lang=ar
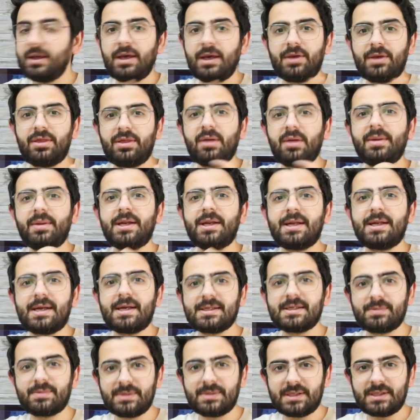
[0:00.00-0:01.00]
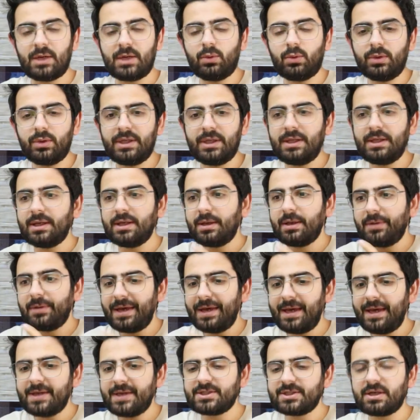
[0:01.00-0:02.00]
كثير من الناس بيسألوني
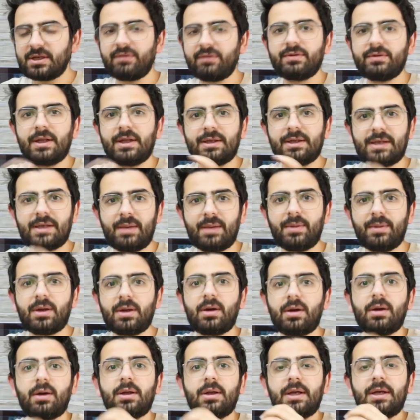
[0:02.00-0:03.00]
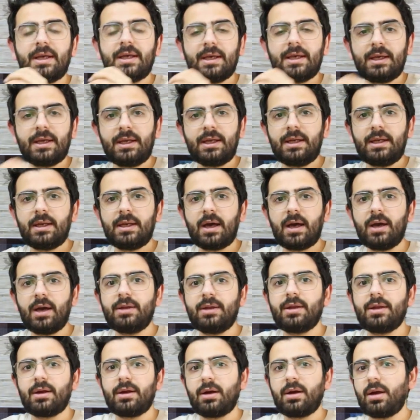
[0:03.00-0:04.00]
إيش أفضل كاميرا إني
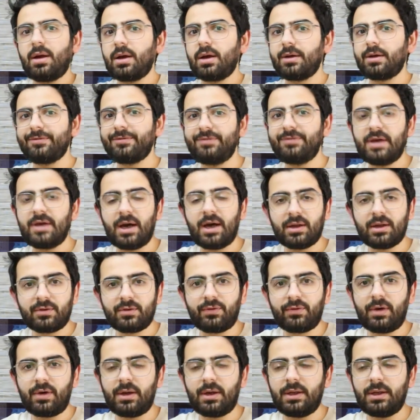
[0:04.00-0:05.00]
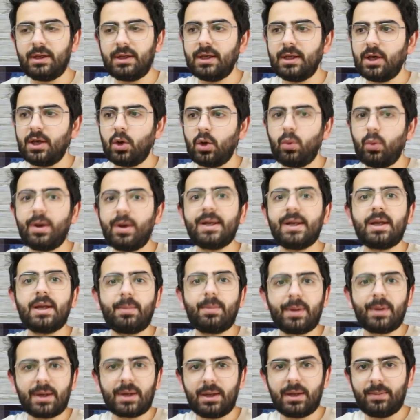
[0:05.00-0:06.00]
أقدر أراقب فيها أطفالي
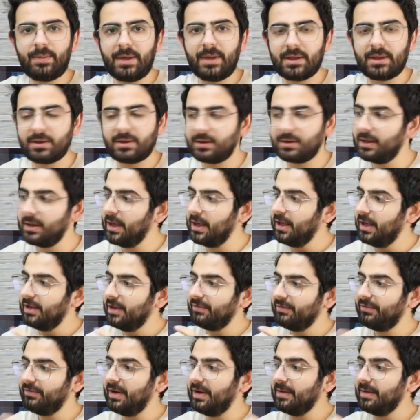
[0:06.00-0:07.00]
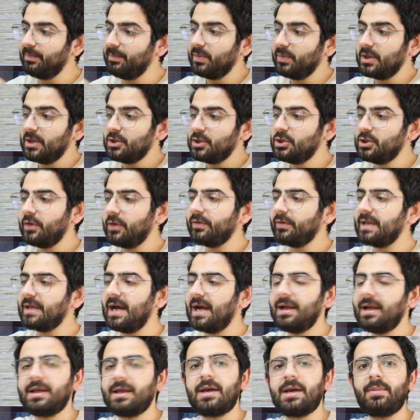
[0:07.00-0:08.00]
وأنا برا البيت فشفت
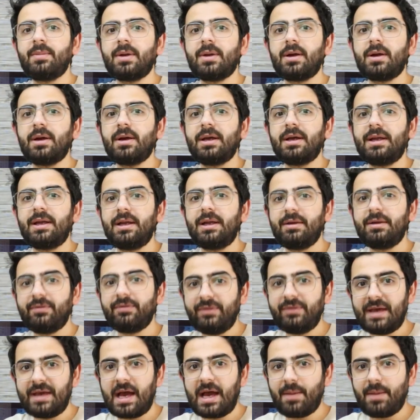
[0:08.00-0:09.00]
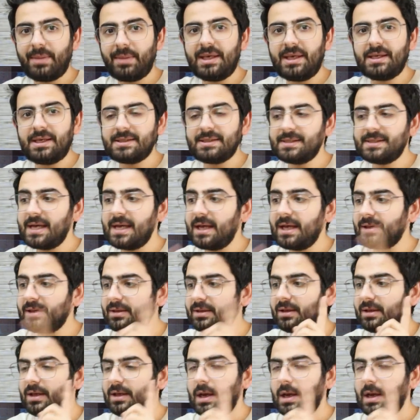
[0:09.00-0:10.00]
هاي الكاميرا اللي فيها
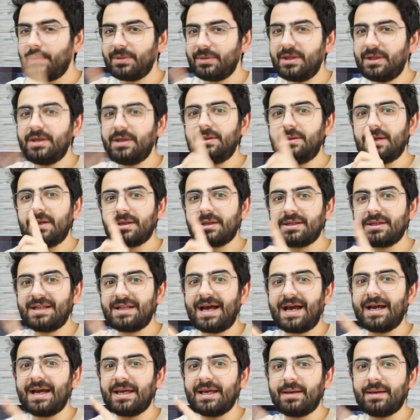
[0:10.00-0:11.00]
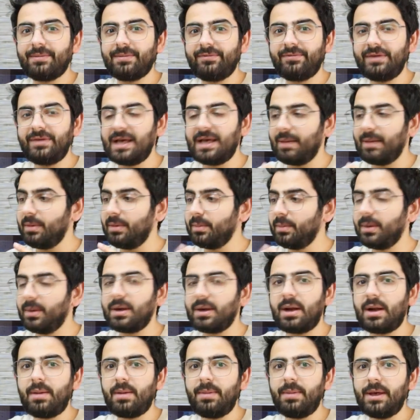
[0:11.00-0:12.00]
ميزات تقدر تتحكم فيها من
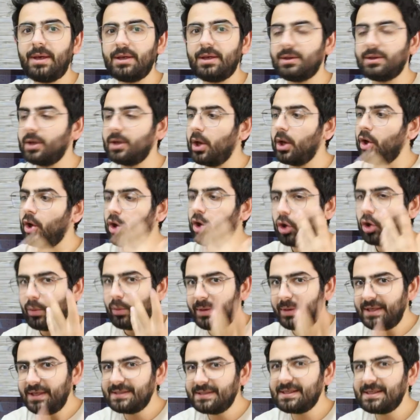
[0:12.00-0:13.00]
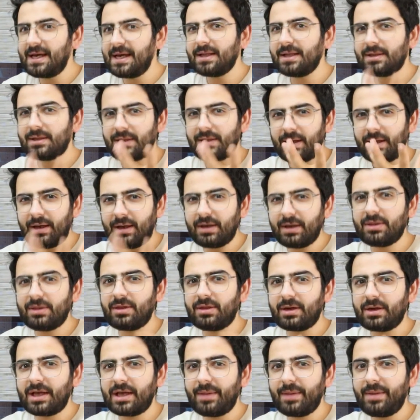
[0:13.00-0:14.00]
برا البيت وميزات
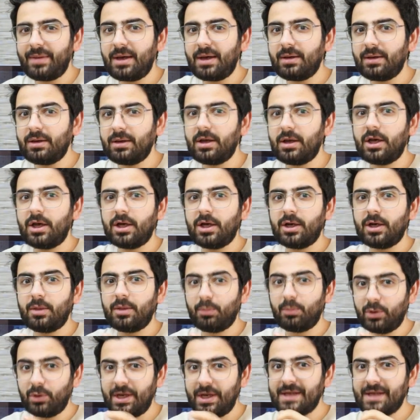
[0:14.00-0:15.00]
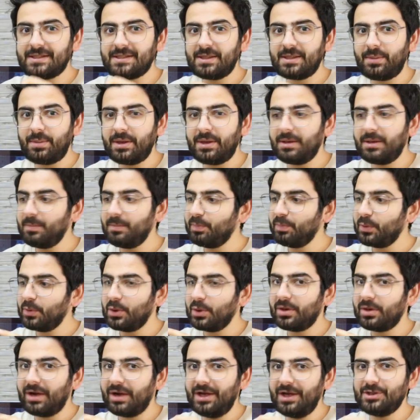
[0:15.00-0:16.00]
أكثر كمان مناسبة
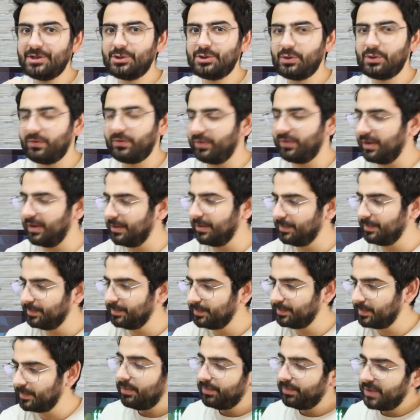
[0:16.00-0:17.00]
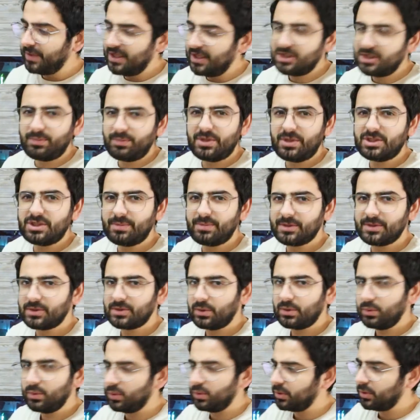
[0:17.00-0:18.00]
رح نشوفها إيش بيجي
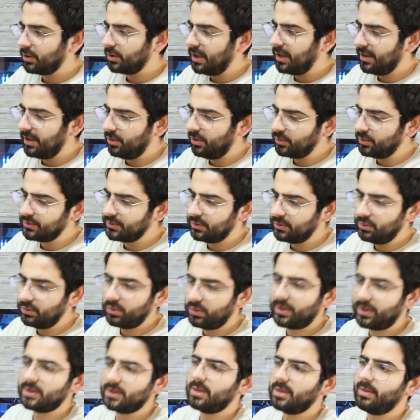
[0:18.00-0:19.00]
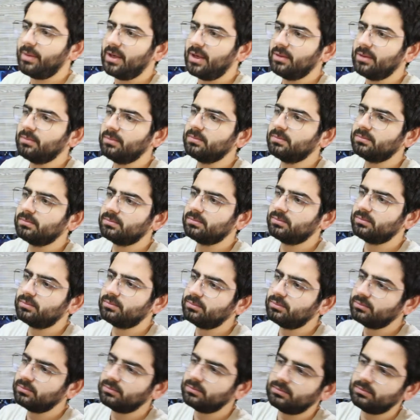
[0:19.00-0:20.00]
بالصندوق؟ هذا هو صندوقها طبعا
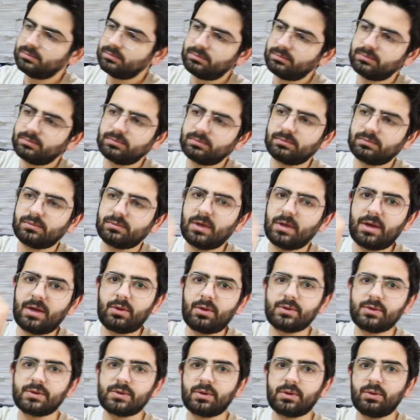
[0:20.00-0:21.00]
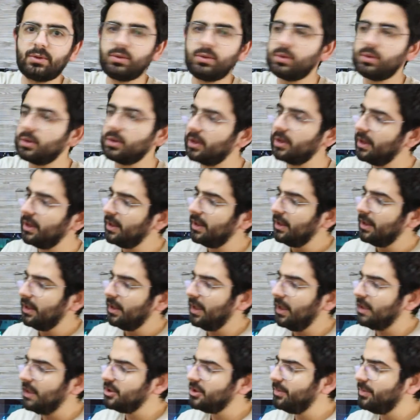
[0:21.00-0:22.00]
هذا هو الصندوق
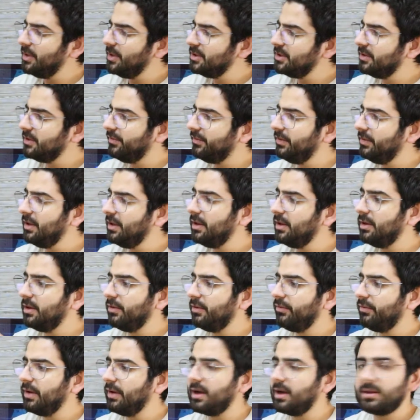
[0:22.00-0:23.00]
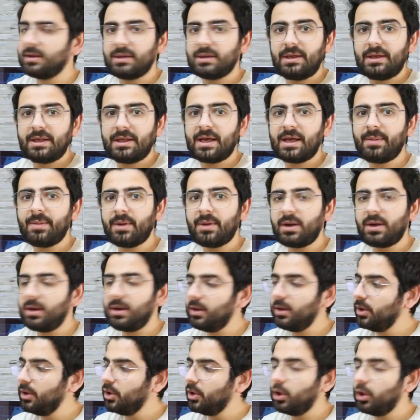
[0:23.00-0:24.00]
إيش بيجي فيه؟ فقط
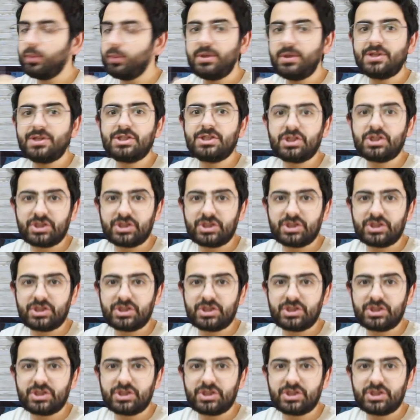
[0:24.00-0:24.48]
الكاميرا وبيجي